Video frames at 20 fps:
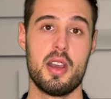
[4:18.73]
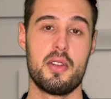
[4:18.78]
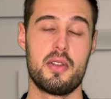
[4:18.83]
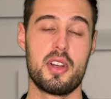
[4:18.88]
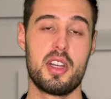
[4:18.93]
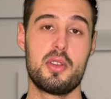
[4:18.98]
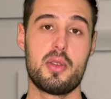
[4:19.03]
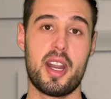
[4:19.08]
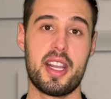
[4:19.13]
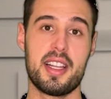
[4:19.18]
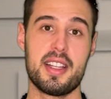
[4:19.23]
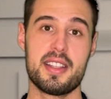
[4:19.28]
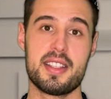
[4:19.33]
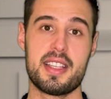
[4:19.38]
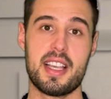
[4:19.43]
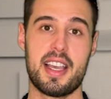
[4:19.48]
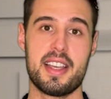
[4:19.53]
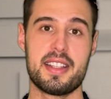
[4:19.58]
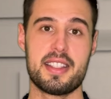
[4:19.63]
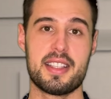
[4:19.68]
Für die
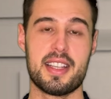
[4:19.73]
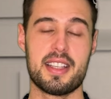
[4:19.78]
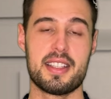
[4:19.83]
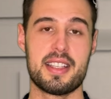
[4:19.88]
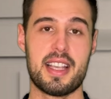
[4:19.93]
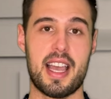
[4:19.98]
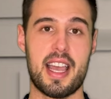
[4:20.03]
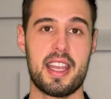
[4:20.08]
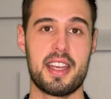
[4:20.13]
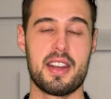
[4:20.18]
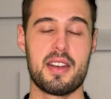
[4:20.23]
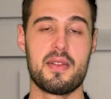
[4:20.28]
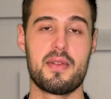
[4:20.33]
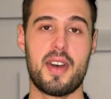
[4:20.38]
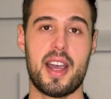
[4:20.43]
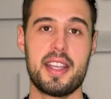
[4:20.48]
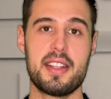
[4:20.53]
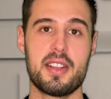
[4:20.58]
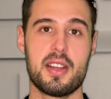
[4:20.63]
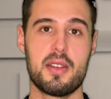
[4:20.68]
Dragons heißt das einen
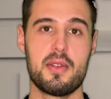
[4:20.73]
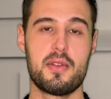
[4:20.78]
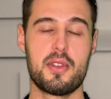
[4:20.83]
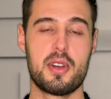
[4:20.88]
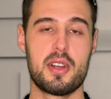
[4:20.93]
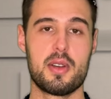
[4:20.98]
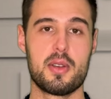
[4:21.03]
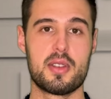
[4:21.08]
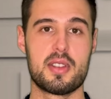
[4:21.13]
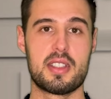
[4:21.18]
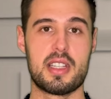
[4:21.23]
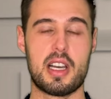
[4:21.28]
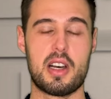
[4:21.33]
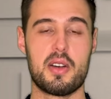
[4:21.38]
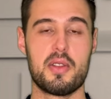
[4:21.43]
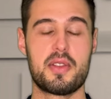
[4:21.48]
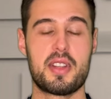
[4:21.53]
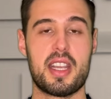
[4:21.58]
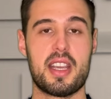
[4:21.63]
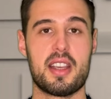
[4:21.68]
weiteren Verlust
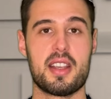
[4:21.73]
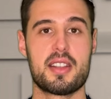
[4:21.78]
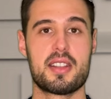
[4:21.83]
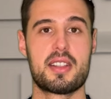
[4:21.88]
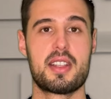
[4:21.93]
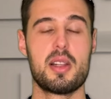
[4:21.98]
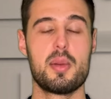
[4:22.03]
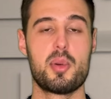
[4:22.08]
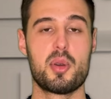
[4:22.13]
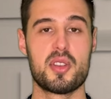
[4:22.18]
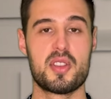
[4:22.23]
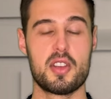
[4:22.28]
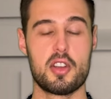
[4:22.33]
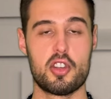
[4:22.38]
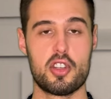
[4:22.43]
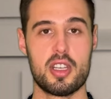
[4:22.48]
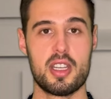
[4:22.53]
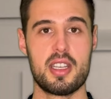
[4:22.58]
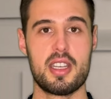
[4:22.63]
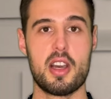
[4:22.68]
auf der Skill
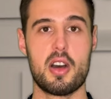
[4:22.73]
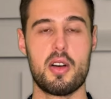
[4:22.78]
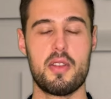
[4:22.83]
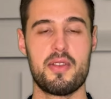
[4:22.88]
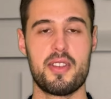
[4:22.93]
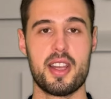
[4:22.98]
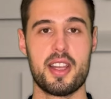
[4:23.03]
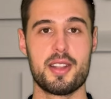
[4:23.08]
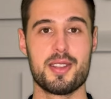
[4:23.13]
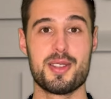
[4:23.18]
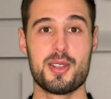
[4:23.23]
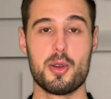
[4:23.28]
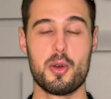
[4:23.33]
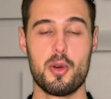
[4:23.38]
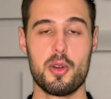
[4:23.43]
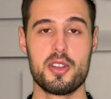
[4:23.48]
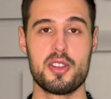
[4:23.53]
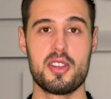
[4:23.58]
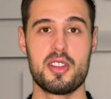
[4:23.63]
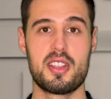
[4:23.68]
Position in der Offense
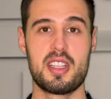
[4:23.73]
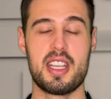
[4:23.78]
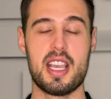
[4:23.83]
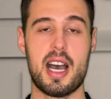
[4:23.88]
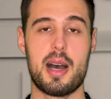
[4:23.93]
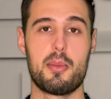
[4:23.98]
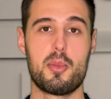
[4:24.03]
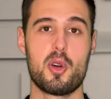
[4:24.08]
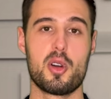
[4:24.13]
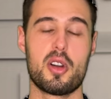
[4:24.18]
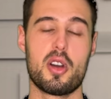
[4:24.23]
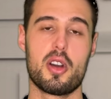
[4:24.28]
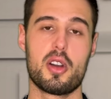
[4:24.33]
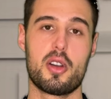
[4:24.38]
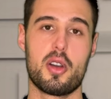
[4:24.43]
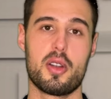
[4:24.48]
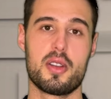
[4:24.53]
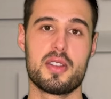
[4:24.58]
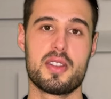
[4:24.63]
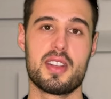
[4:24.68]
und die
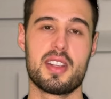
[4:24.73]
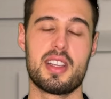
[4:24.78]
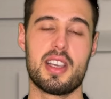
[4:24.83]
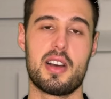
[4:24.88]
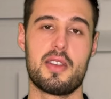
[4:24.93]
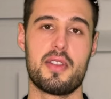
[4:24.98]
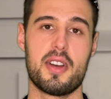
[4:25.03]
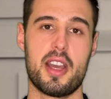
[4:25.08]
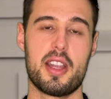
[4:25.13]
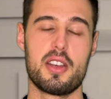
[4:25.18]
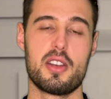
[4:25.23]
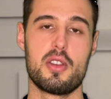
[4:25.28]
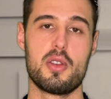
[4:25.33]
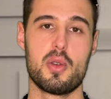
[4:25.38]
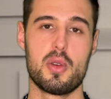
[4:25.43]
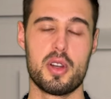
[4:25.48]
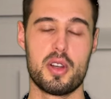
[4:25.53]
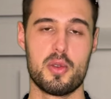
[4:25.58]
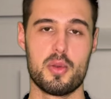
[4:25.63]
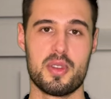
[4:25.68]
Hamburger können sich auf einen
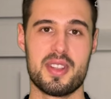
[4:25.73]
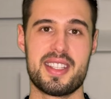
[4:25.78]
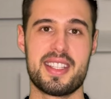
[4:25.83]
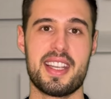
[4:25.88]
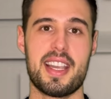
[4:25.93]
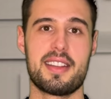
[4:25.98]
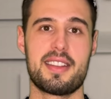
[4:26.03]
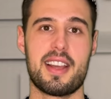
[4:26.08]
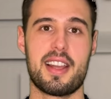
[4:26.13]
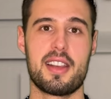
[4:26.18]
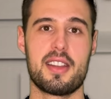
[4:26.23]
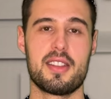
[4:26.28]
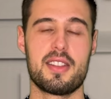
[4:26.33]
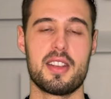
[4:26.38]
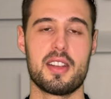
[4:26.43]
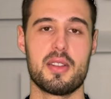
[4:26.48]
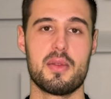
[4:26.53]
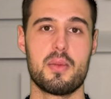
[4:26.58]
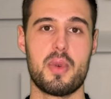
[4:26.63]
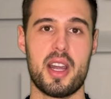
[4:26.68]
jungen und sehr
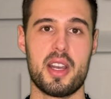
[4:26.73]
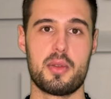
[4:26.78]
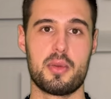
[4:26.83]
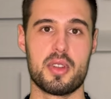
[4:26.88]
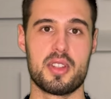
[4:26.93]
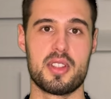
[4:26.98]
talentierten Wide